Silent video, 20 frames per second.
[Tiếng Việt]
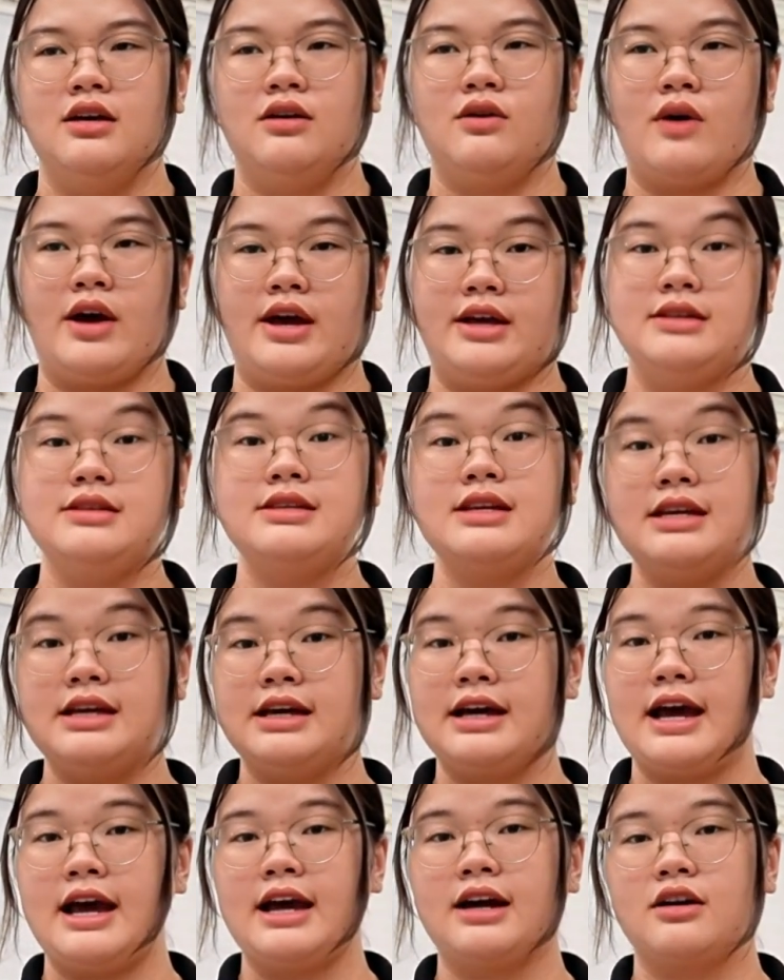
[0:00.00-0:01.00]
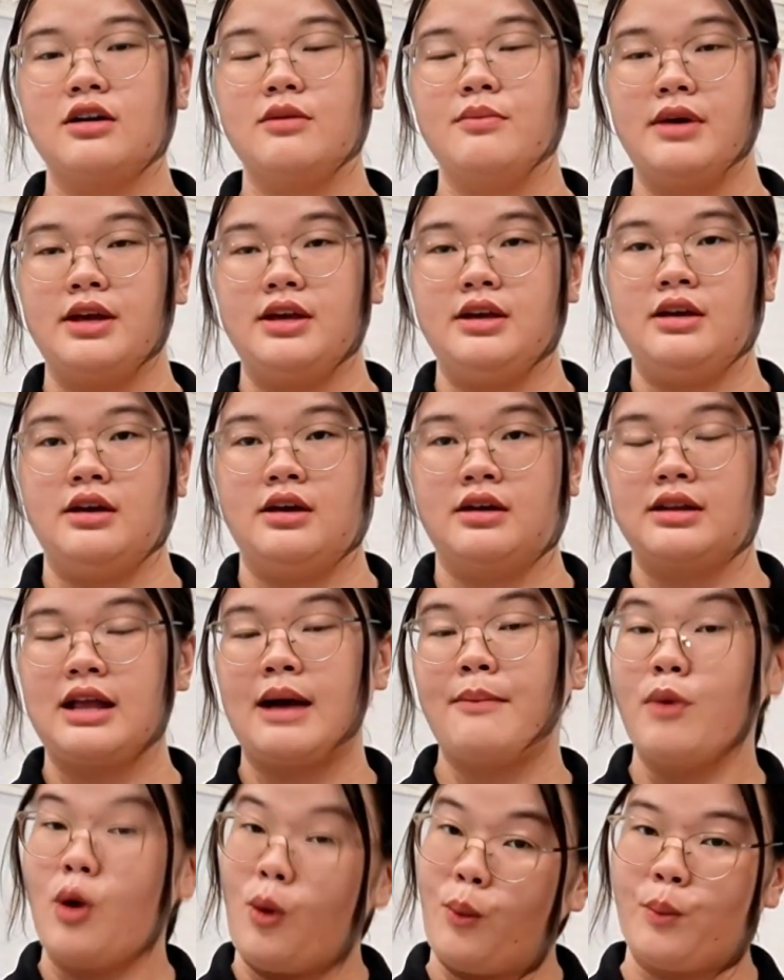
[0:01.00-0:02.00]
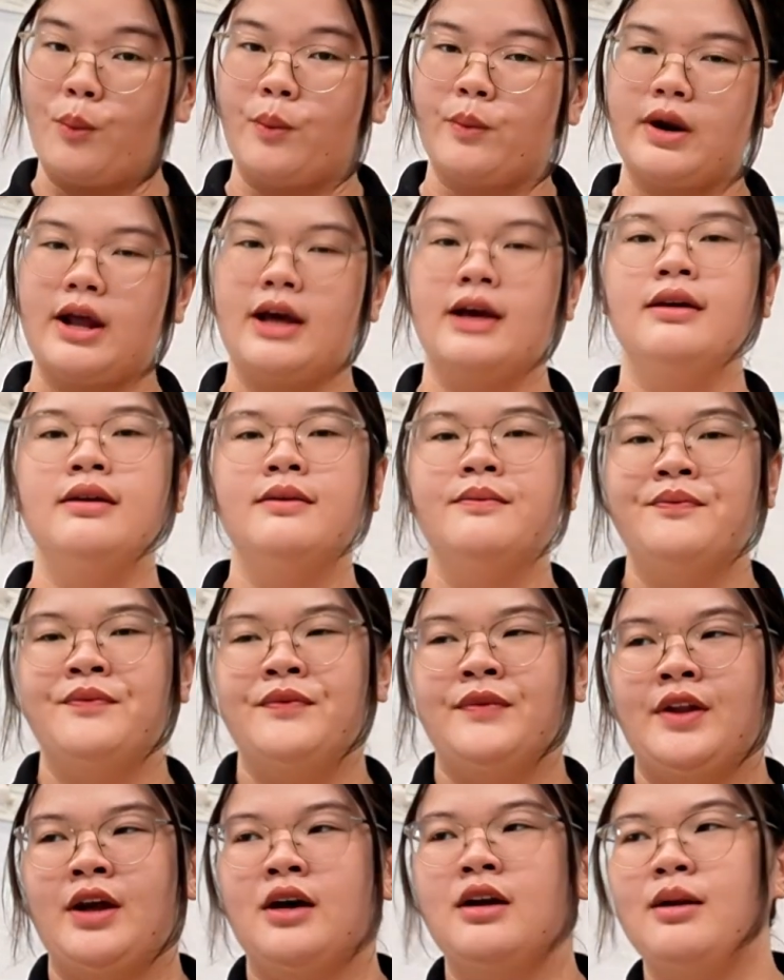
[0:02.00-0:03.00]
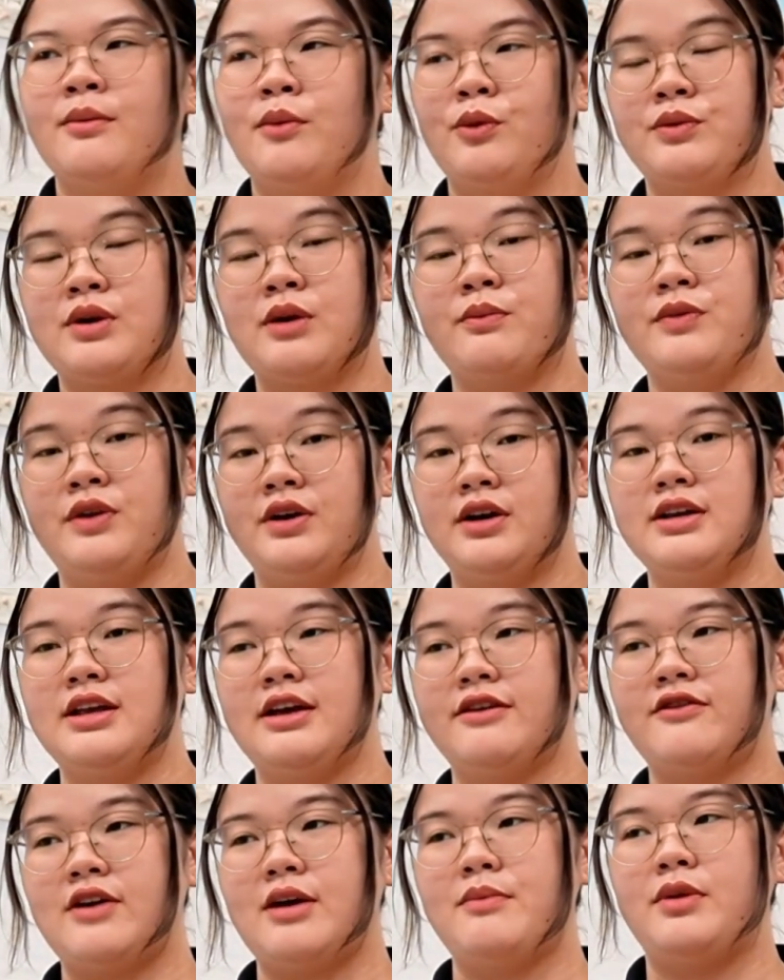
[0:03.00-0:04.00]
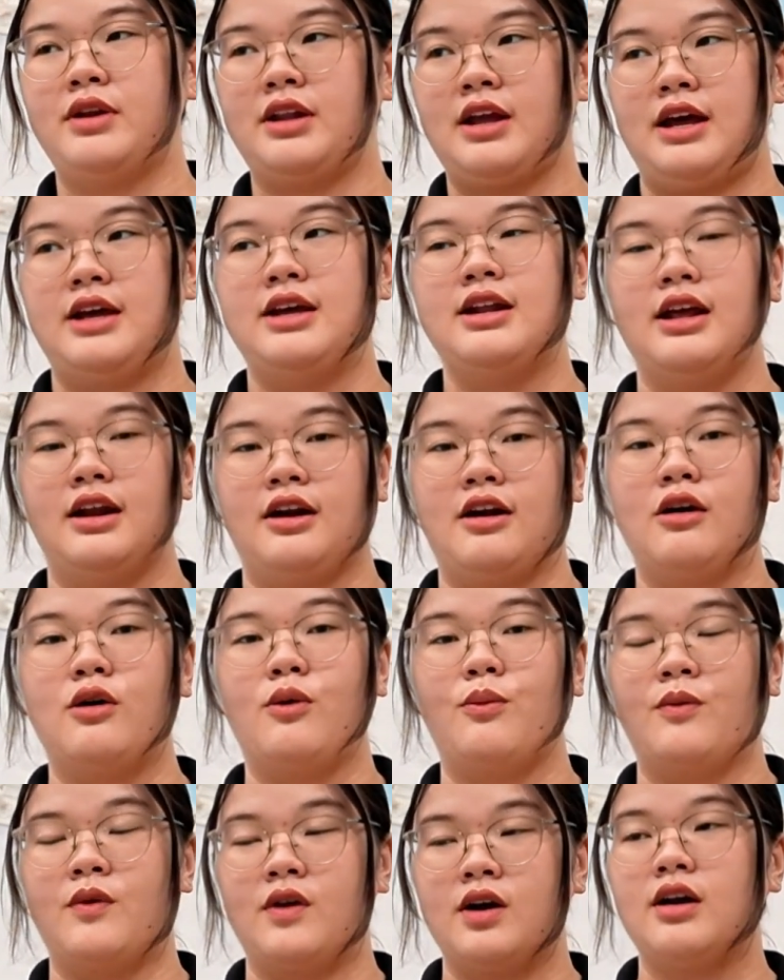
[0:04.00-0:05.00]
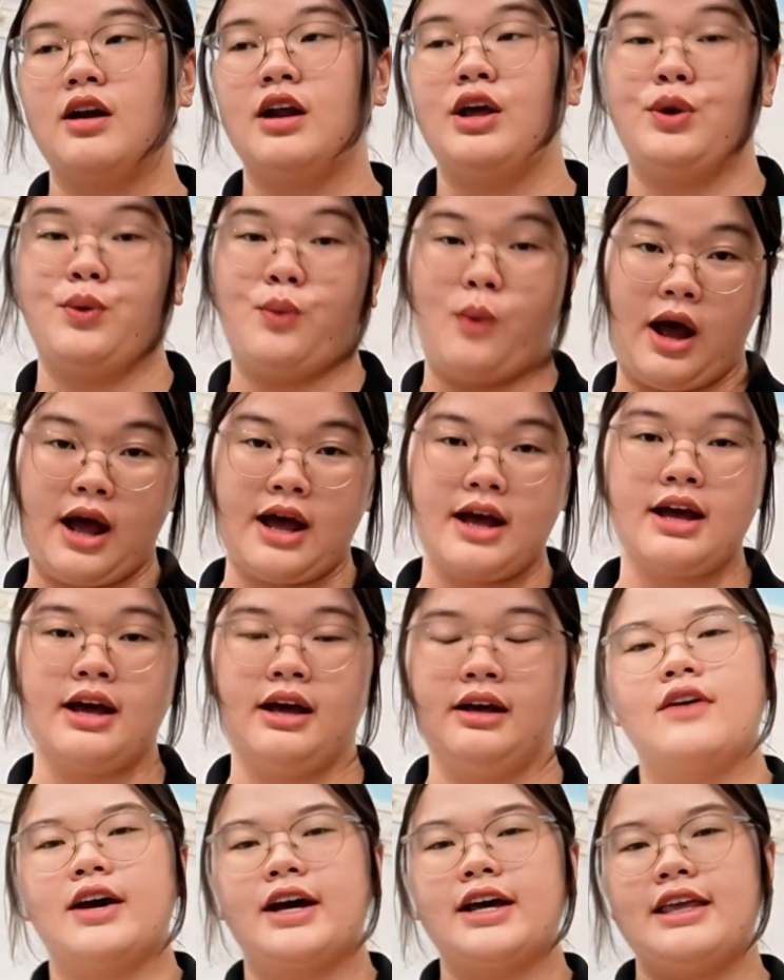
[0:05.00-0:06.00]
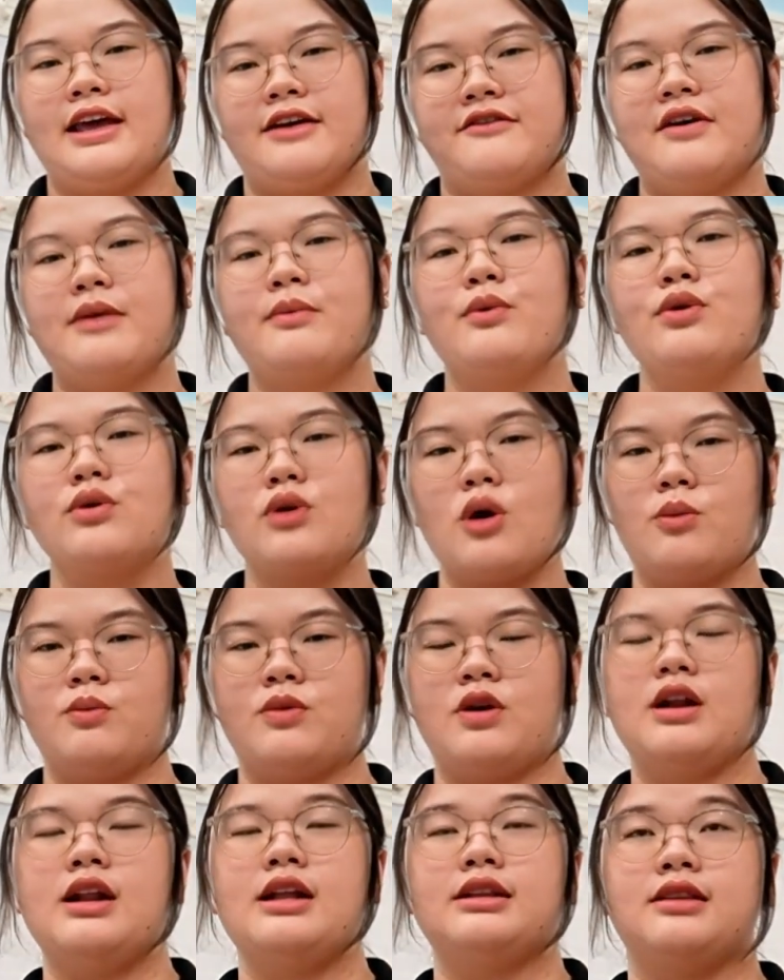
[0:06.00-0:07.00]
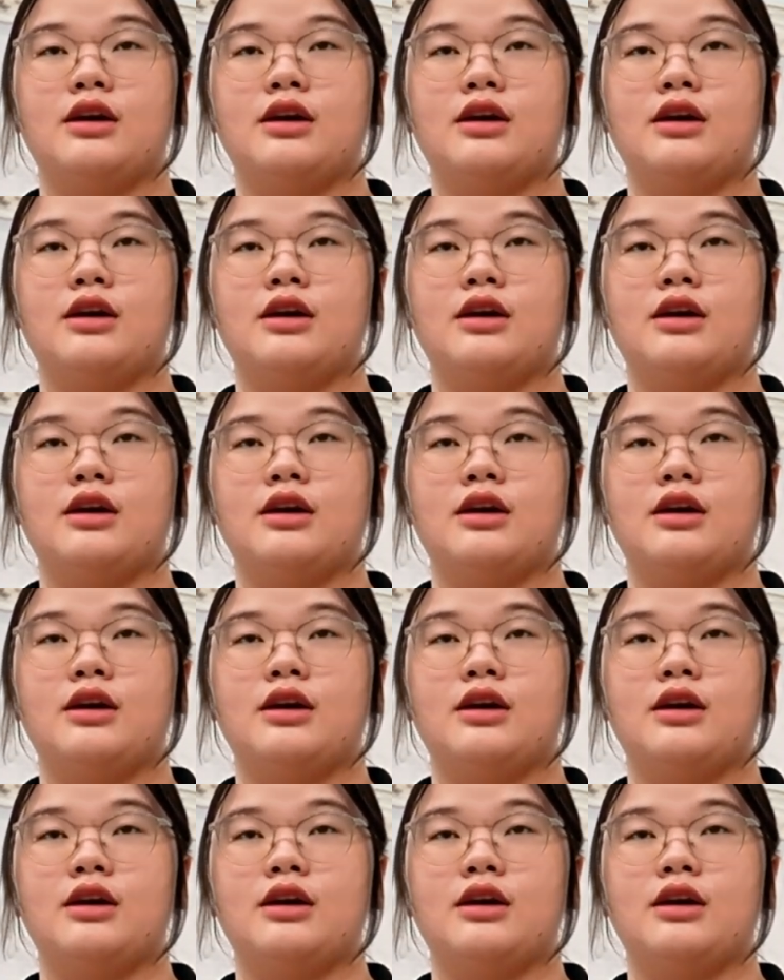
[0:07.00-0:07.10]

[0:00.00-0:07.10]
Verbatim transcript: khoản chi khác nó bị thâm hụt pháp nó là một trong những cái giải pháp mình thấy là nó cũng rất là hiệu quả ha và cái giải pháp cuối cùng đó là